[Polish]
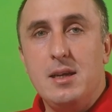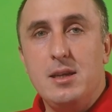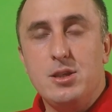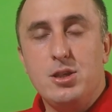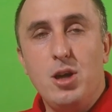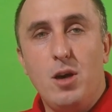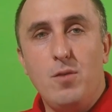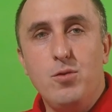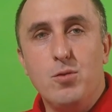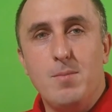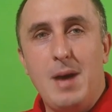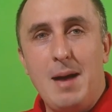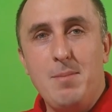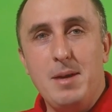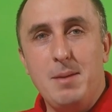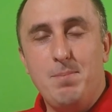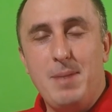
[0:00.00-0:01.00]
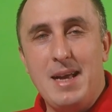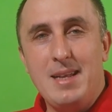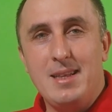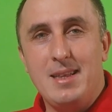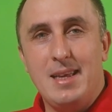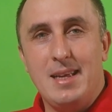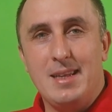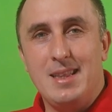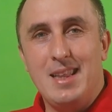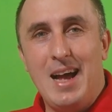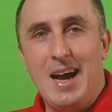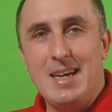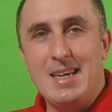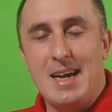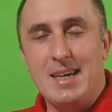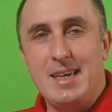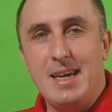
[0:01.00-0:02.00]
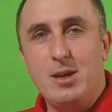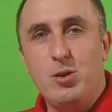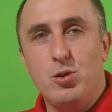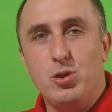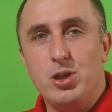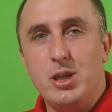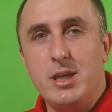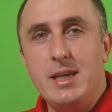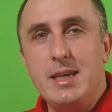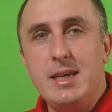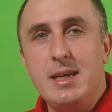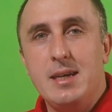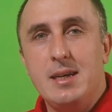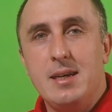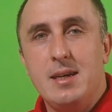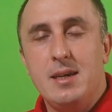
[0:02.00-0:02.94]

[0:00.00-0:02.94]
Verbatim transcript: Znowu mamy pętlę dla jakiegoś i,